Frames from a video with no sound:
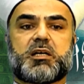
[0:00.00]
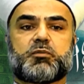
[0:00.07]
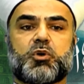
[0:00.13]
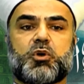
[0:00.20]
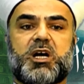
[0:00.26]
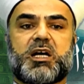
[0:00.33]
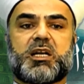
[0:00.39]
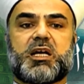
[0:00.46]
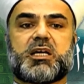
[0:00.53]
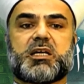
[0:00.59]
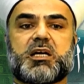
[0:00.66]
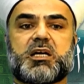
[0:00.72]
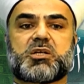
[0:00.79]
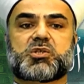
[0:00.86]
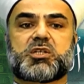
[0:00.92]

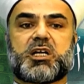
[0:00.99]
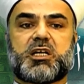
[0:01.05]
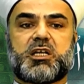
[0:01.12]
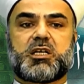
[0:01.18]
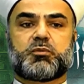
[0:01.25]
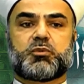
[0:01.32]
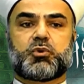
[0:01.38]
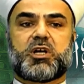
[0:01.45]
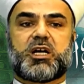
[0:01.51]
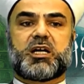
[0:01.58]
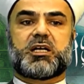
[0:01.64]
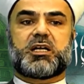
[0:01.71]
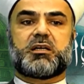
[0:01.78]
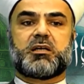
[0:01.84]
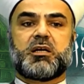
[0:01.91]
عليها
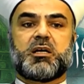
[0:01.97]
صاحبها